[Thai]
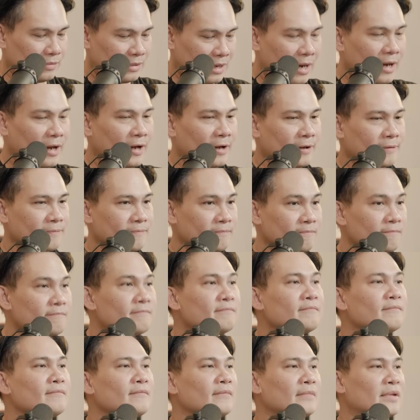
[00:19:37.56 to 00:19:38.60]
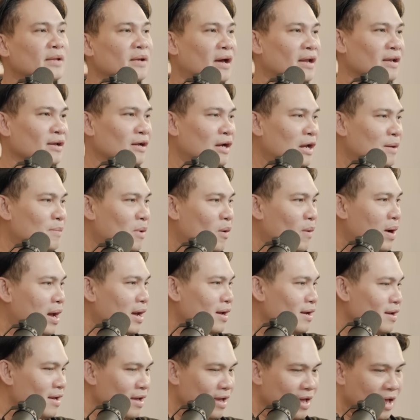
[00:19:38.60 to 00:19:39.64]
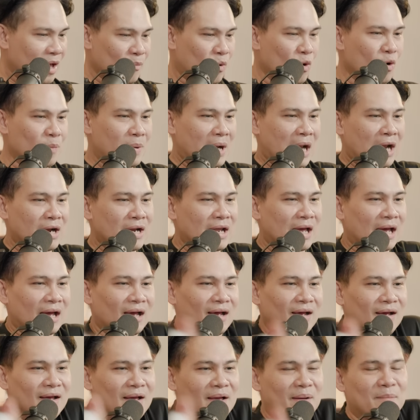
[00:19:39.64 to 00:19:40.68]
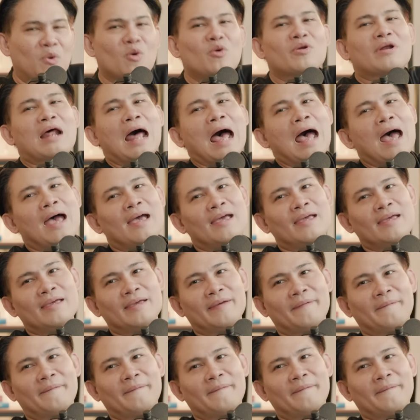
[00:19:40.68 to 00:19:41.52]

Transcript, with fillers: นะฮะอืมงั้นก็เลยบอกว่าพูดไปแล้วเนี่ยผู้ร้าย